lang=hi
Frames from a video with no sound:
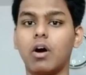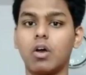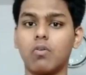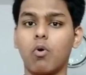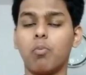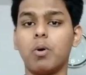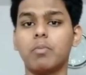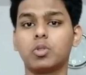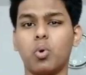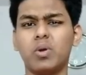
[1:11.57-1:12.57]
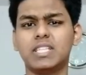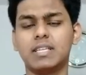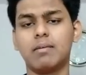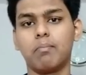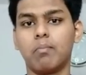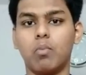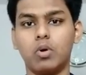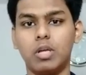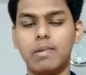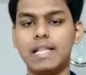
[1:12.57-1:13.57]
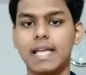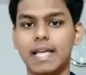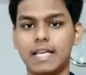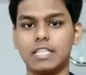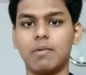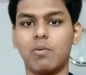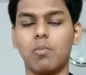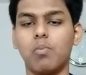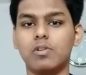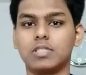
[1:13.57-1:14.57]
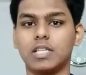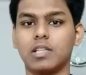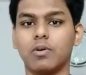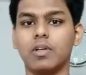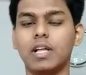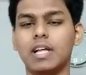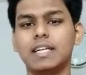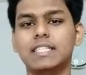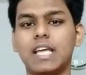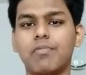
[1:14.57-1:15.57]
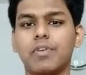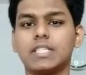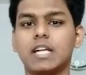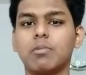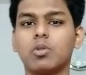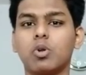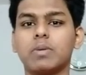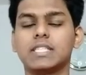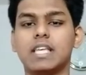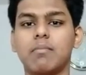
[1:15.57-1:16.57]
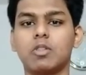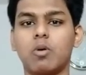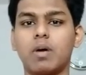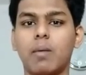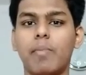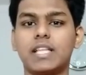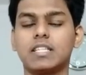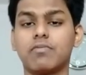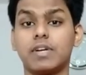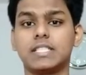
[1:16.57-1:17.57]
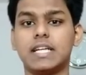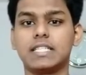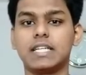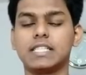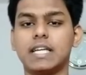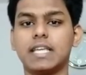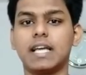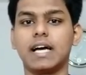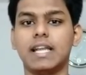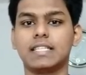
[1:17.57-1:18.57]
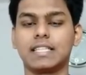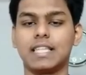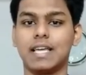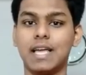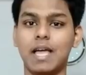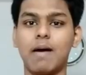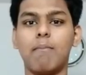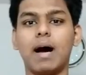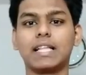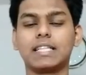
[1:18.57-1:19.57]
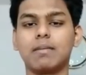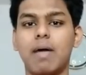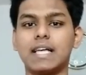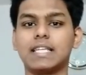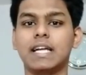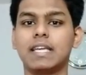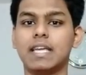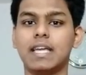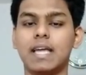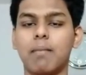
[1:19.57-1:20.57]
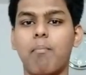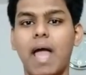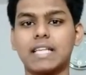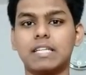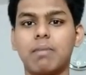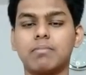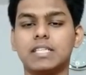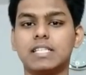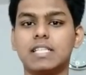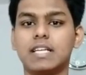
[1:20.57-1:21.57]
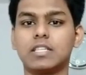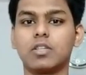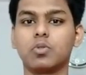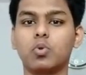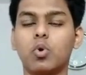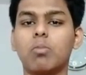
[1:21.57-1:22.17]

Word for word: और ओप्पो में थोड़ी सी मोटी मिल जाएगी ऐसा मैं आपको बोल सकता हूँ डिज़ाइन फ्रंट साइड में दोनों में सेम है तो हम कंपेरिजन फ्रंट साइड से डिज़ाइन की कर नहीं सकते बात करते हैं बैक साइड की बैक साइड में आप जैसे देख सकते हो दोनों